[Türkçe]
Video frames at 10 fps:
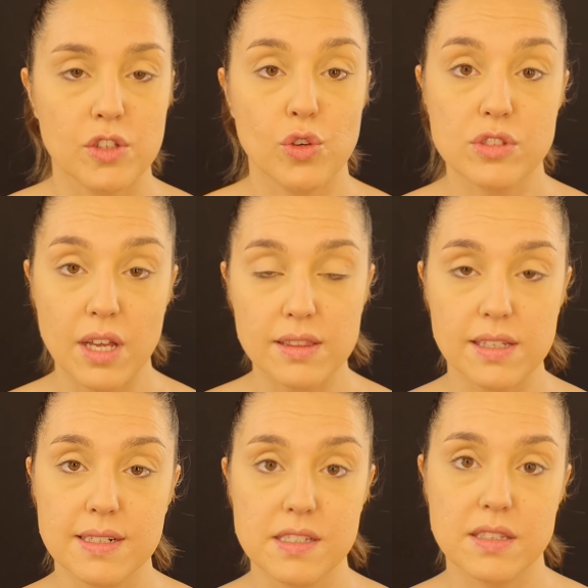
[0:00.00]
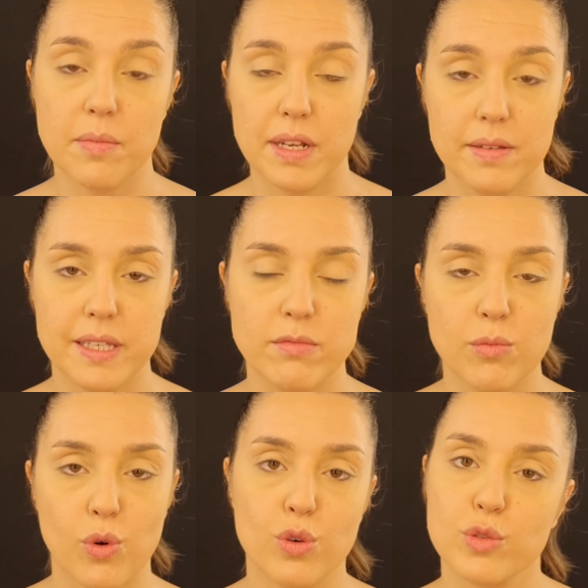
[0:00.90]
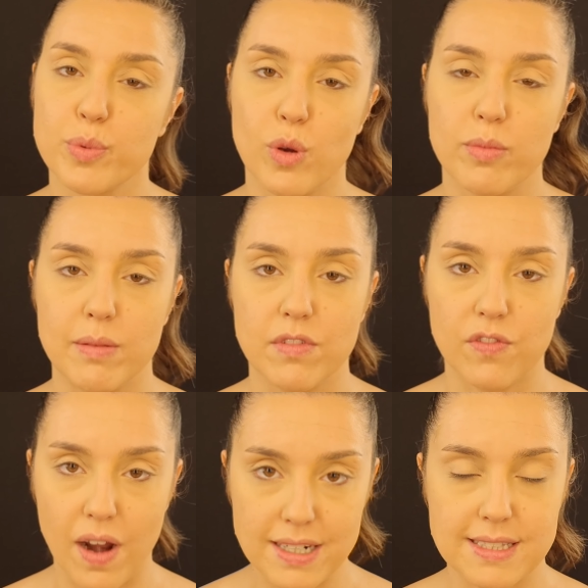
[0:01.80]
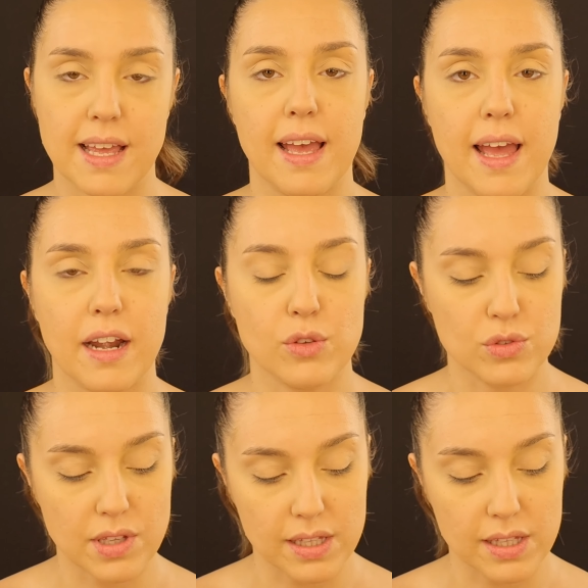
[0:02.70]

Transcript: Göz altlarınızda benim gibi morluk problemi varsa eğer göz